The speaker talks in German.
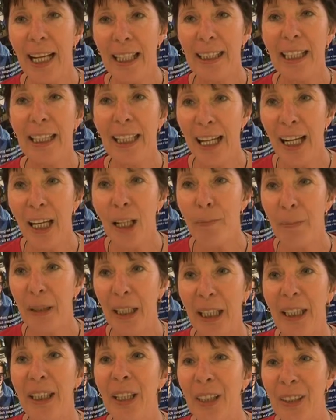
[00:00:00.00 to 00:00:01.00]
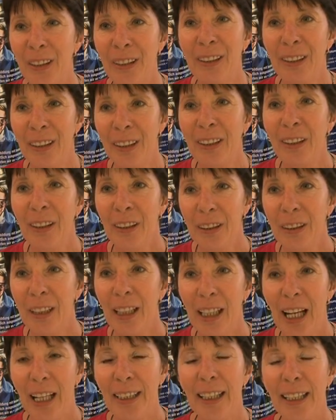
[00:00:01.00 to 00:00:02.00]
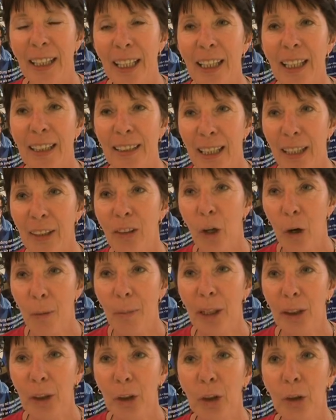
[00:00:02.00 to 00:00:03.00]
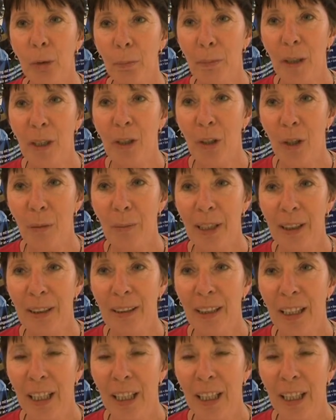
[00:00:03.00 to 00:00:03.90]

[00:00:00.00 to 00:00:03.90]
eine Lehre beginnen, dann kann er jederzeit kommen, schnuppern kommen.